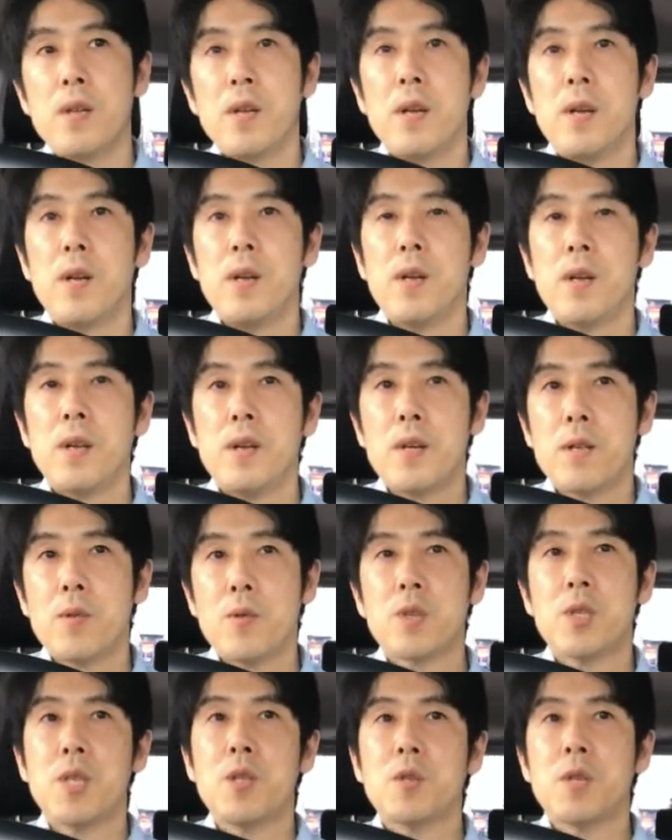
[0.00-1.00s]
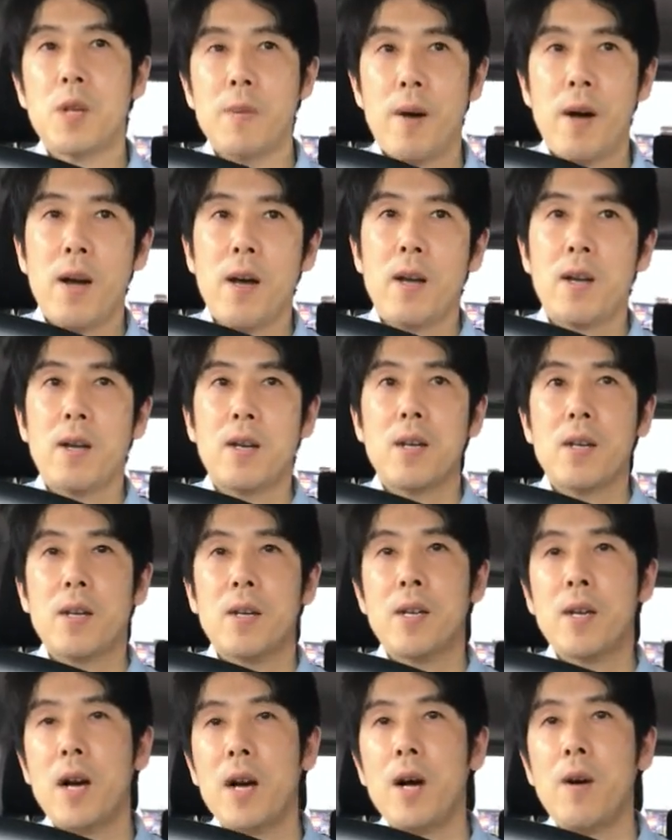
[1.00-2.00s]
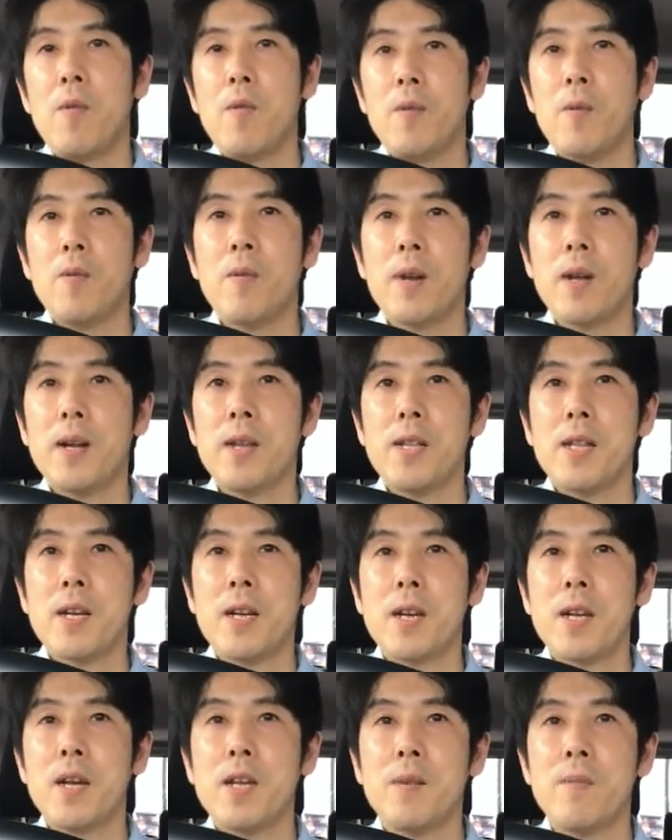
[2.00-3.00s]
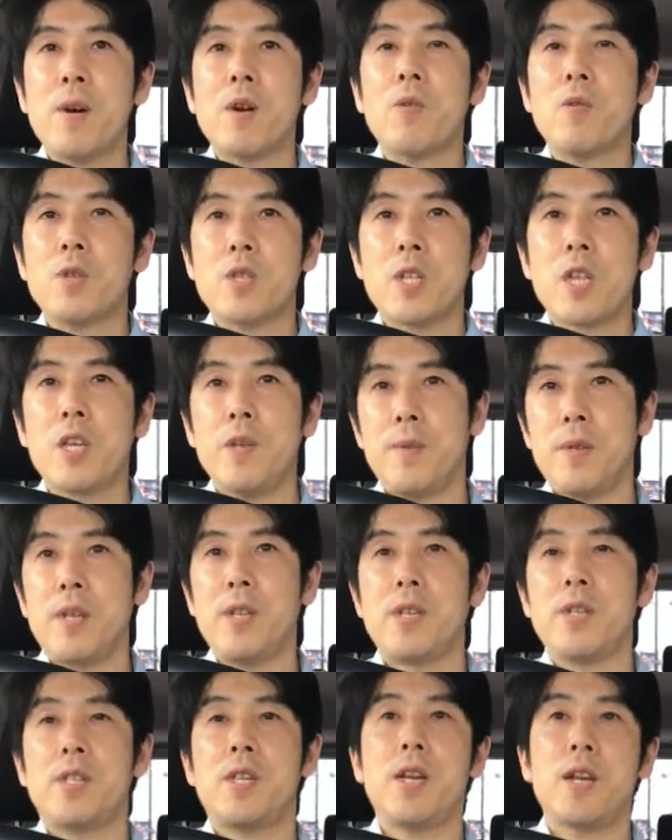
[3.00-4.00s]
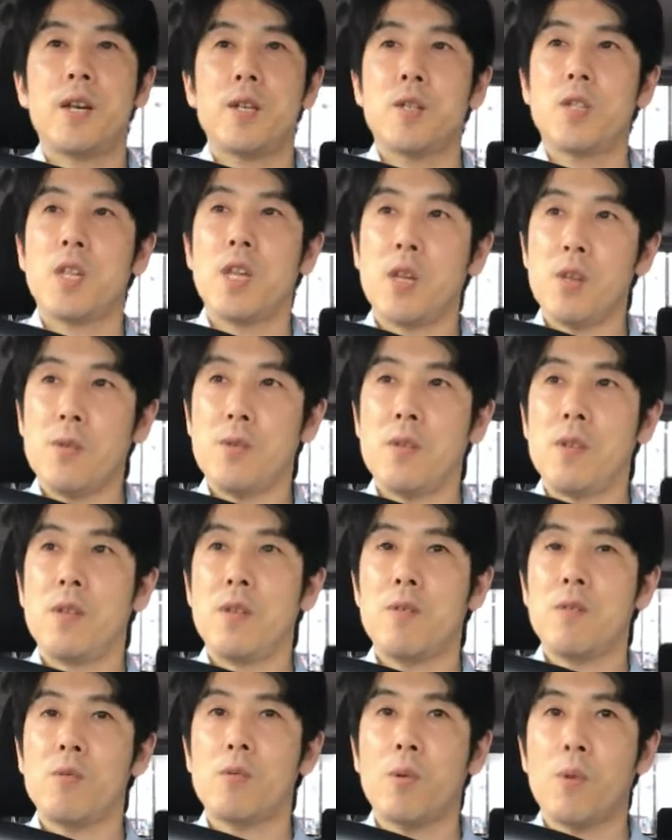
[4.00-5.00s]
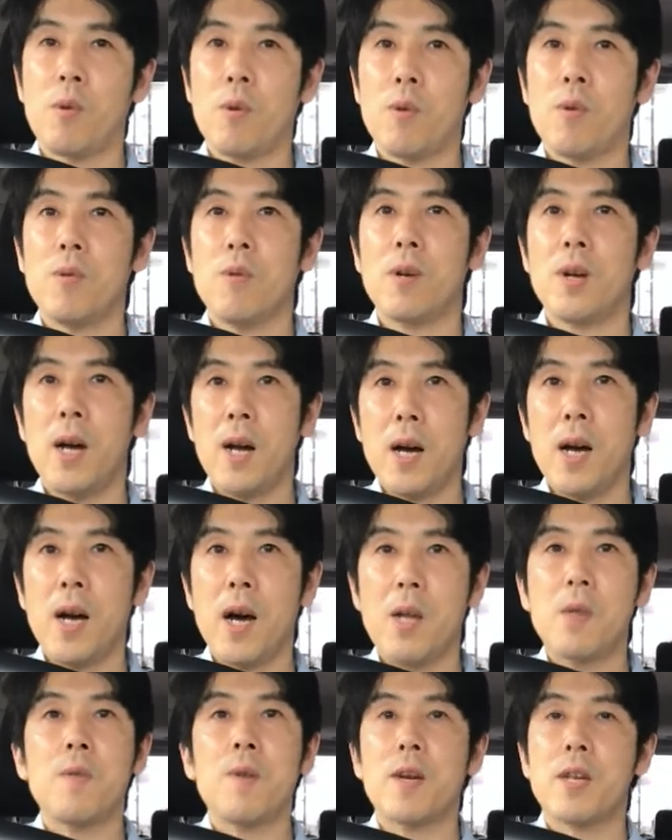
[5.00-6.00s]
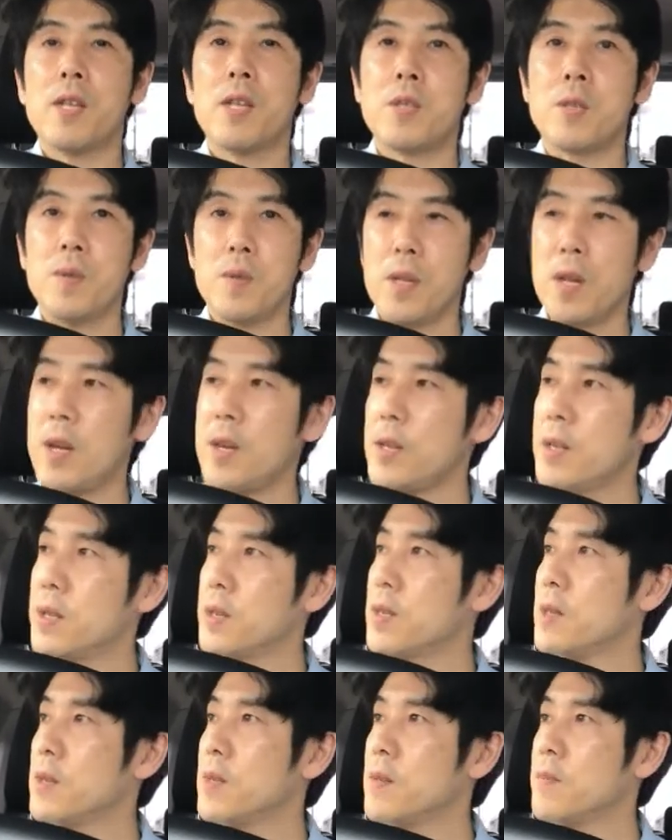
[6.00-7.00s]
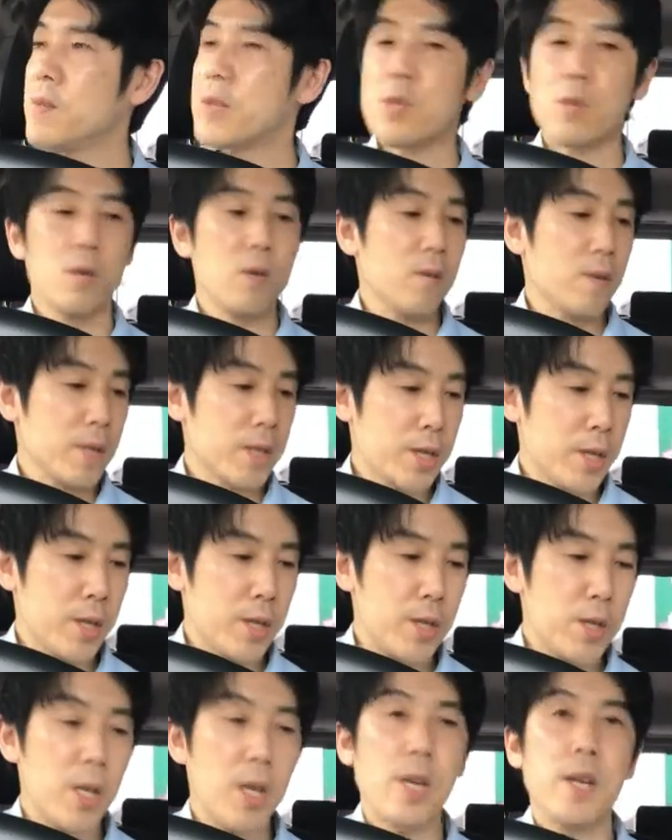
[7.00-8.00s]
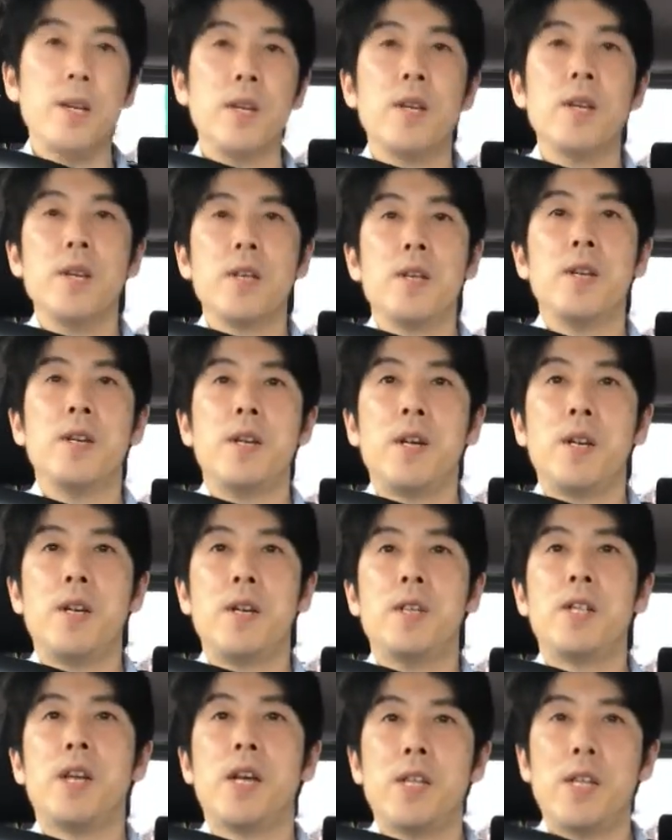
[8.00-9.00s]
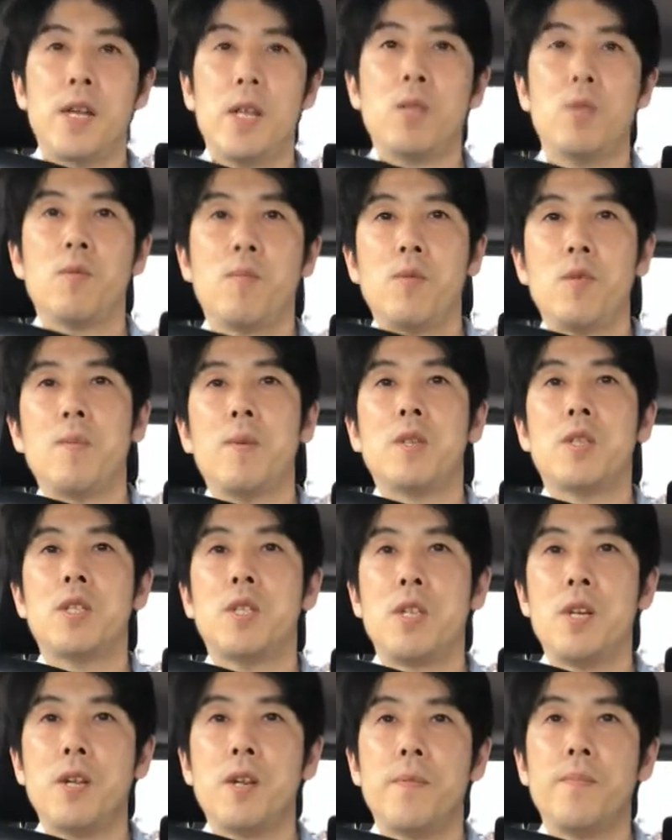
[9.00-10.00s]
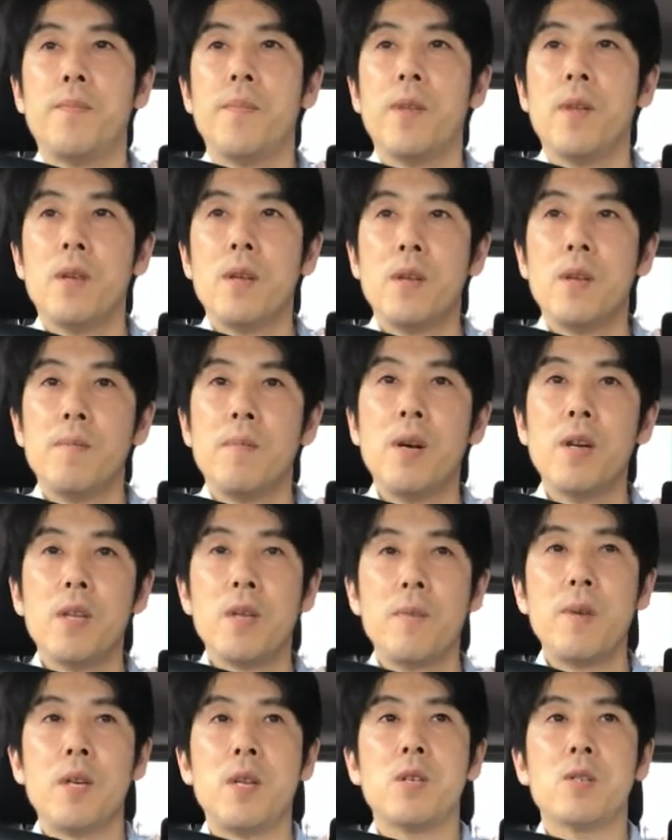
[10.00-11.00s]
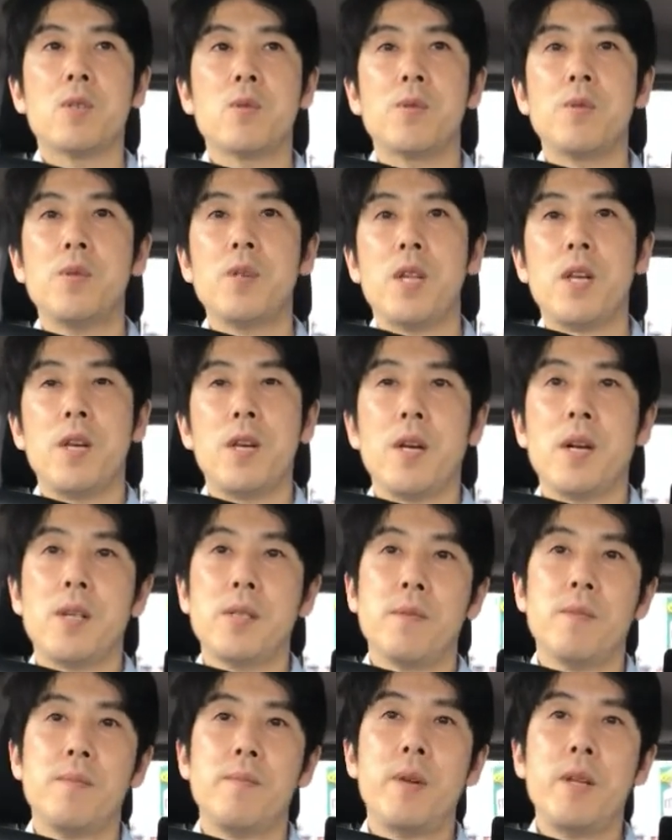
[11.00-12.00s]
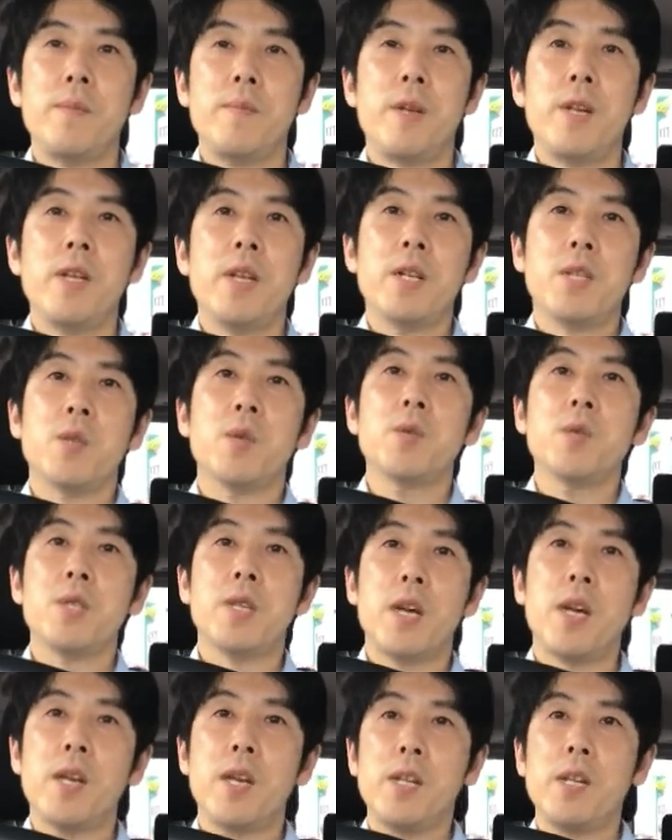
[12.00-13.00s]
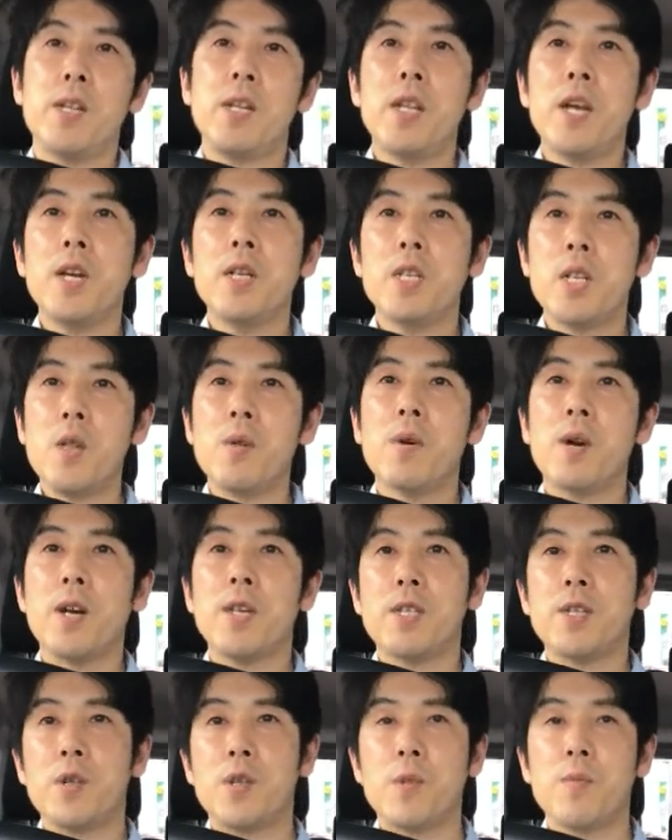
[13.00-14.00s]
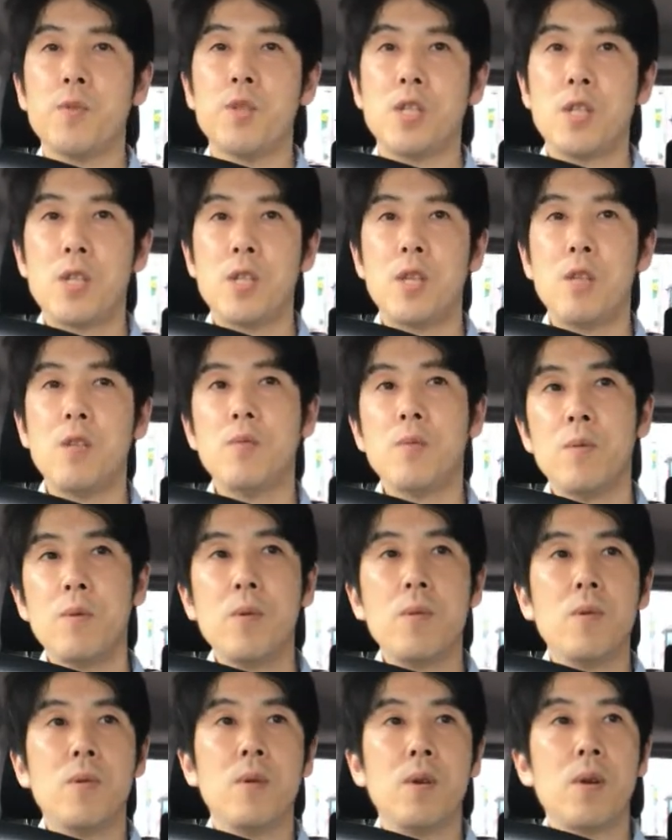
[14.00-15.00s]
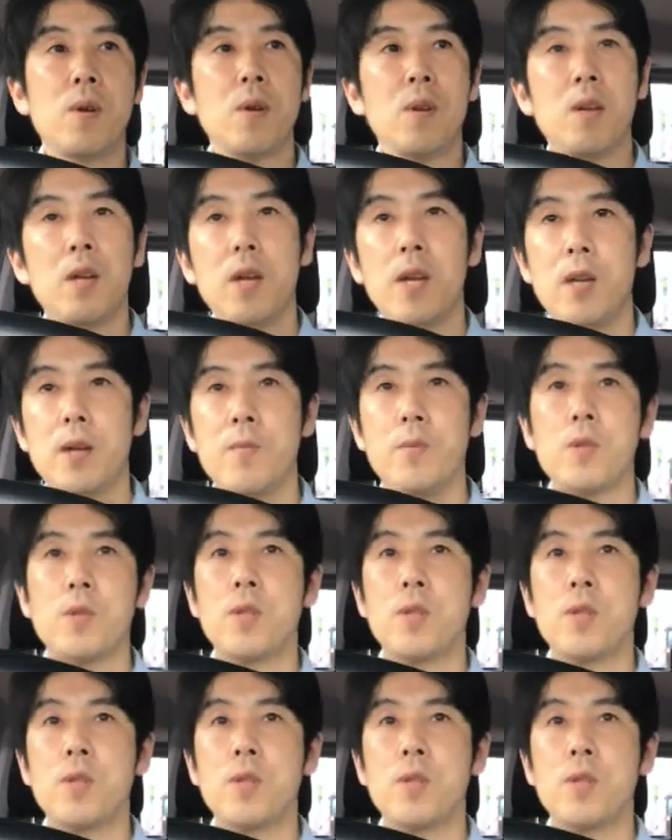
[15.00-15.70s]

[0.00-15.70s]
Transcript: えー、ご先祖様がおられたから今こうして日々生活できるっていうところがあるわけですよね、まあ、それを忘れずに、えいたいなと思いますし、まあ、日々そういうふうにあの目に見えない存在に対しての感謝の気持ちっていうのを、え